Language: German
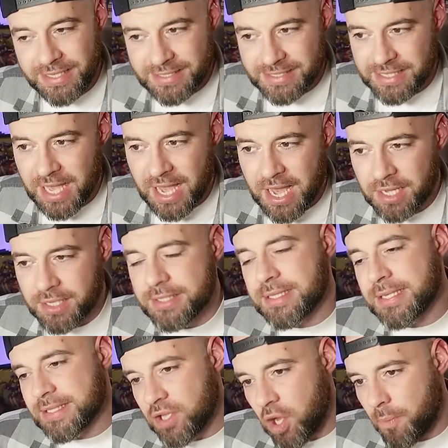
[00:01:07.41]
diesen
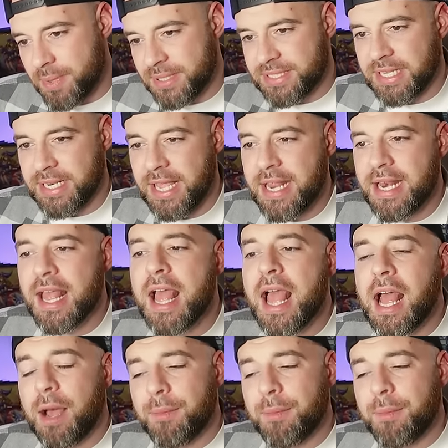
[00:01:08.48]
Jahres, ist noch ein bisschen hin,